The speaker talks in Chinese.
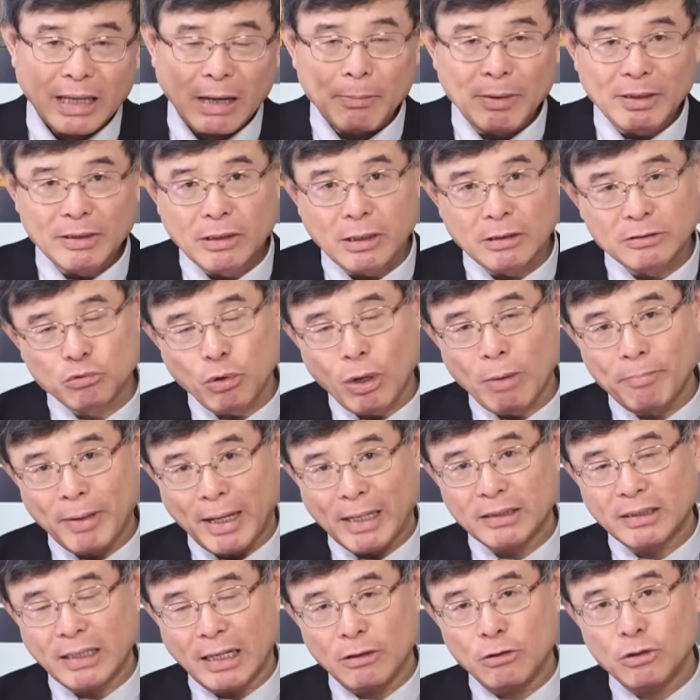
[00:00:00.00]
他们的算
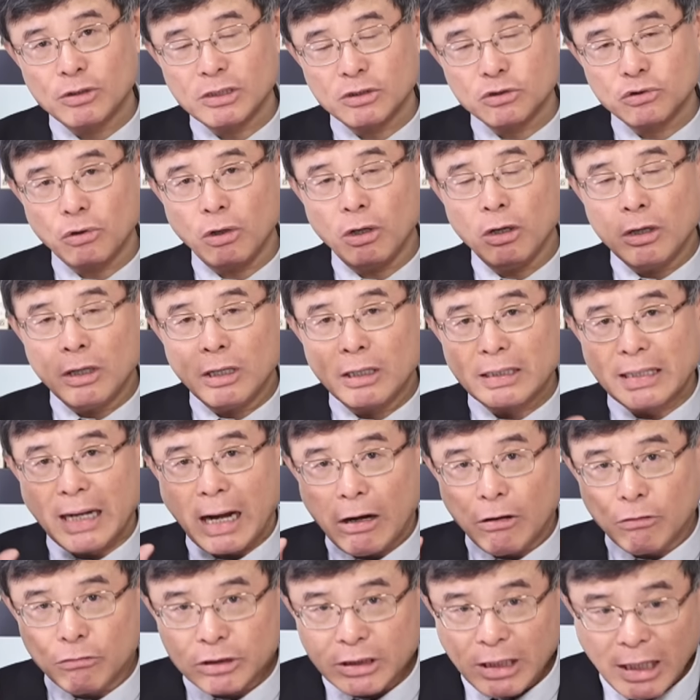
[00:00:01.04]
盘等于是说
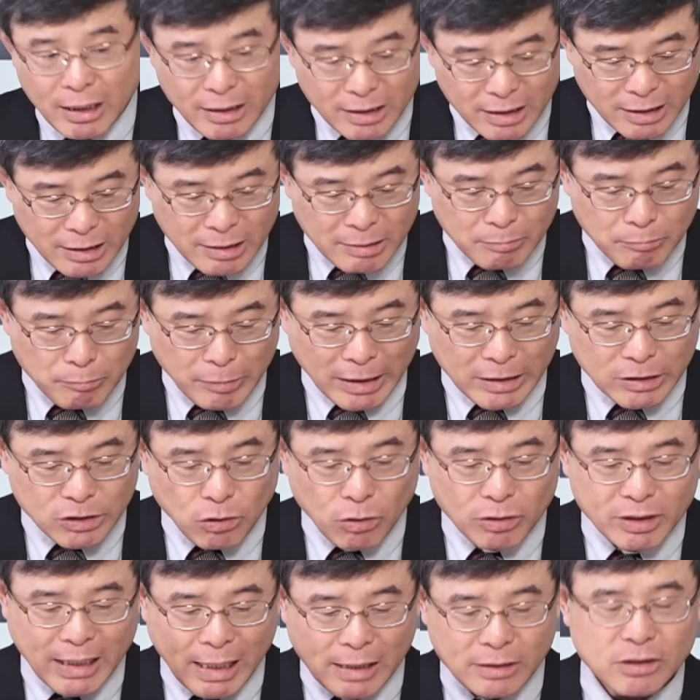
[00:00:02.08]
搞定了民
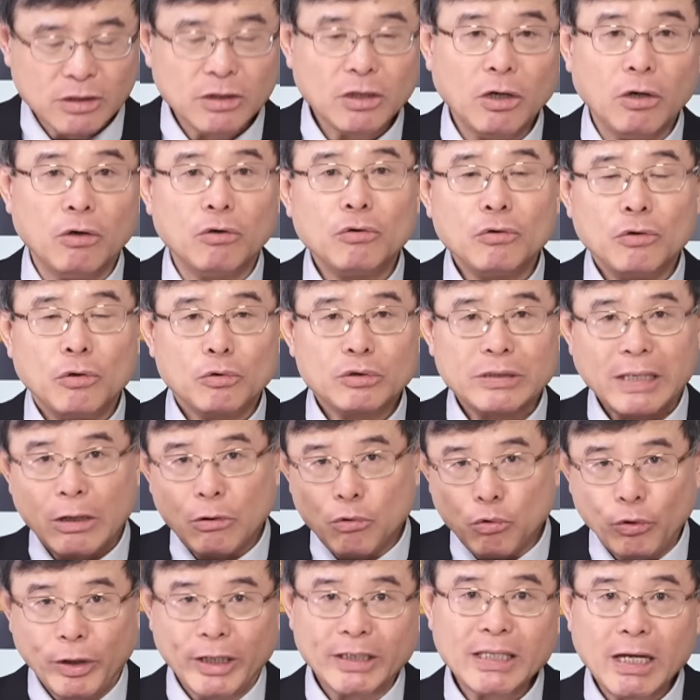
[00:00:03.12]
众党之后，再
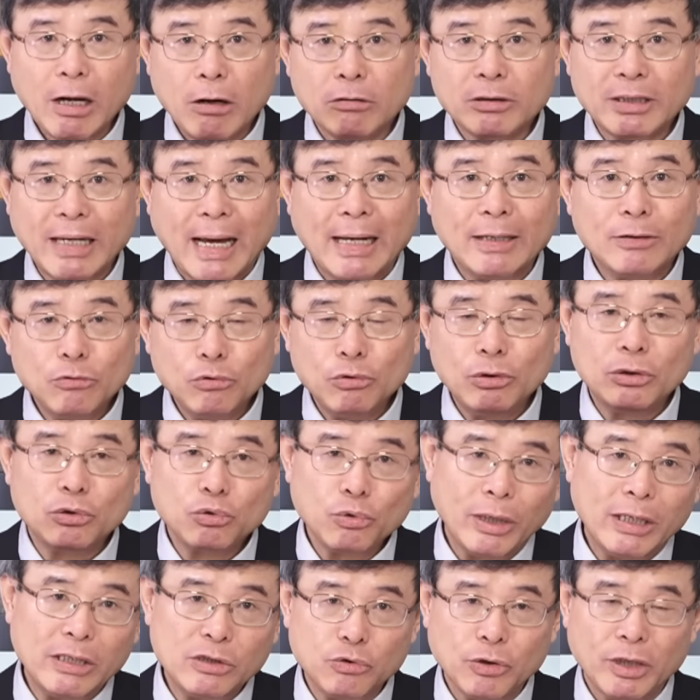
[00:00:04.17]
回到蓝绿
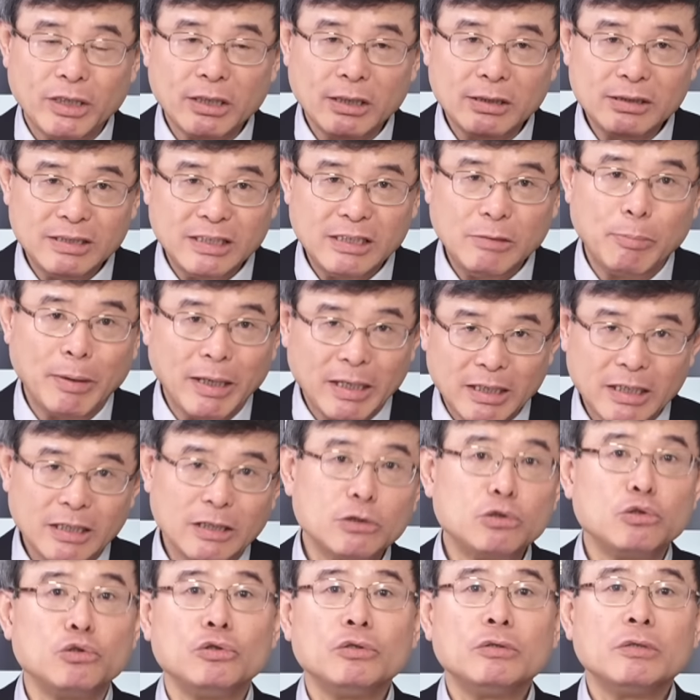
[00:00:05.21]
对决的基本
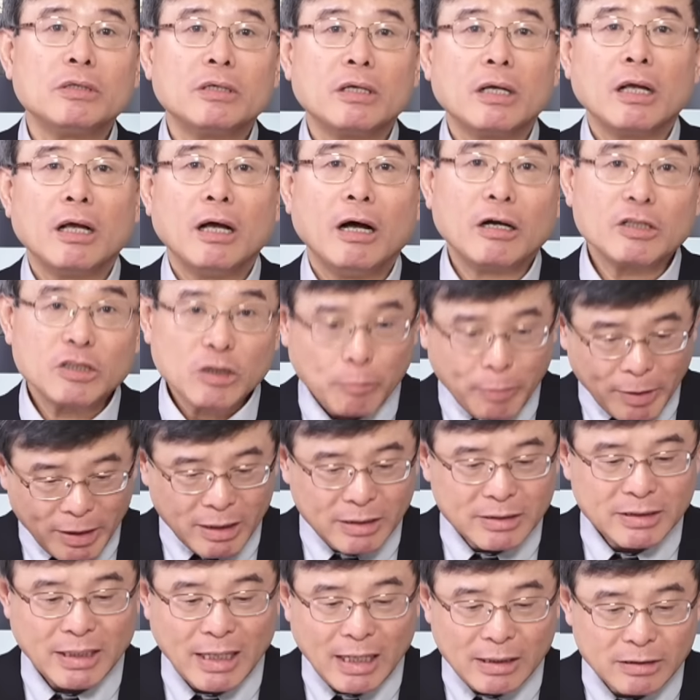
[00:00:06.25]
格局，啊、哦，就变
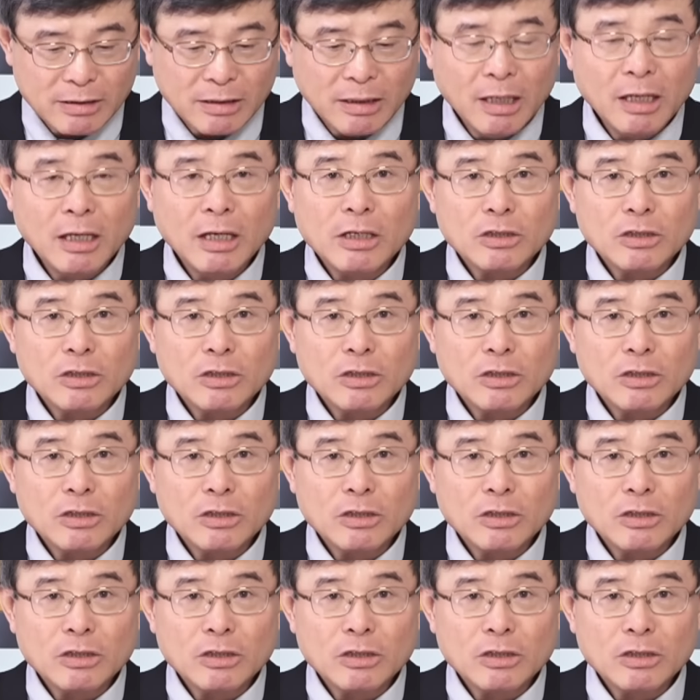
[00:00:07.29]
成这样子。